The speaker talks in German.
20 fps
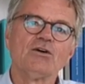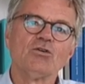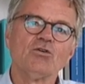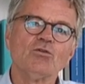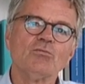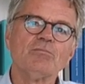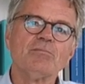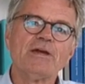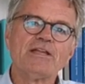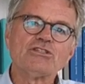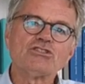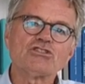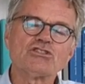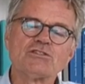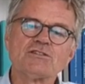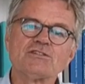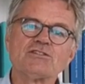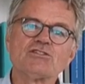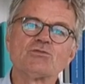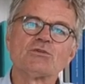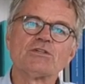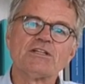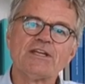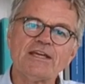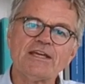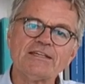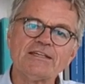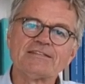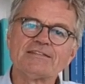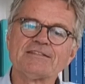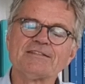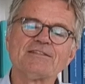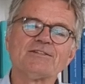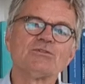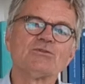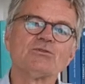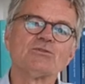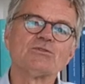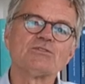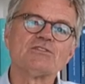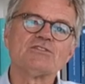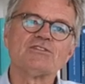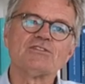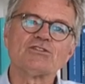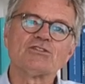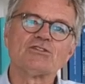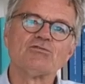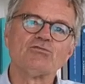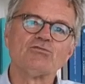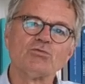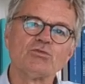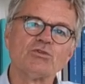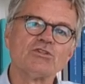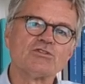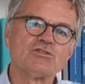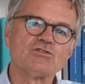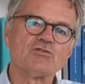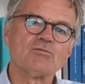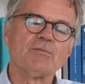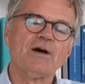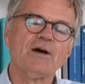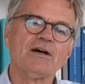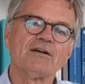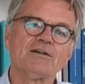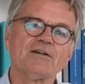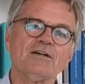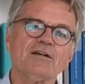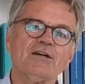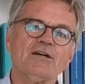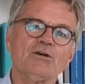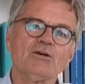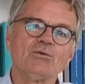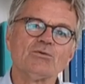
um Menschen zu knechten und sie sich gefügig zu machen